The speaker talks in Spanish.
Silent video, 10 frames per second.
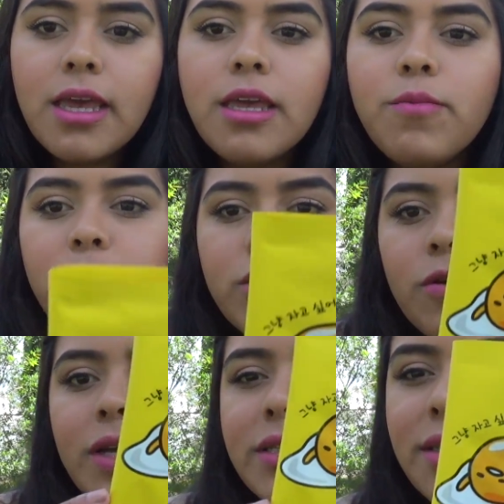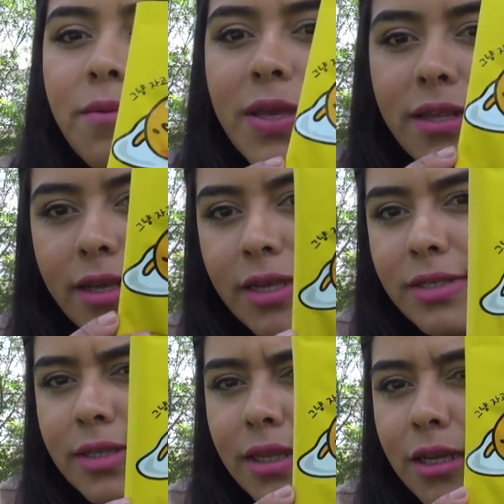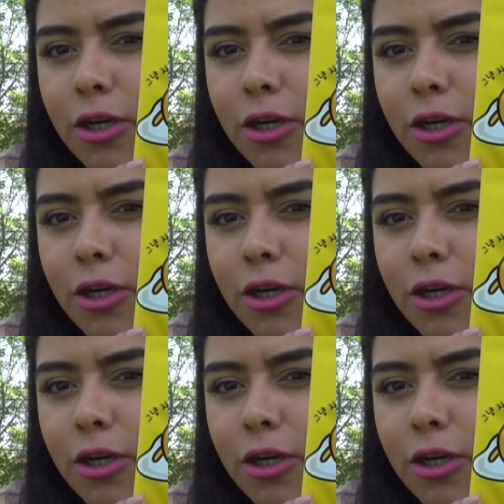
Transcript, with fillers: Y bueno, esta viene así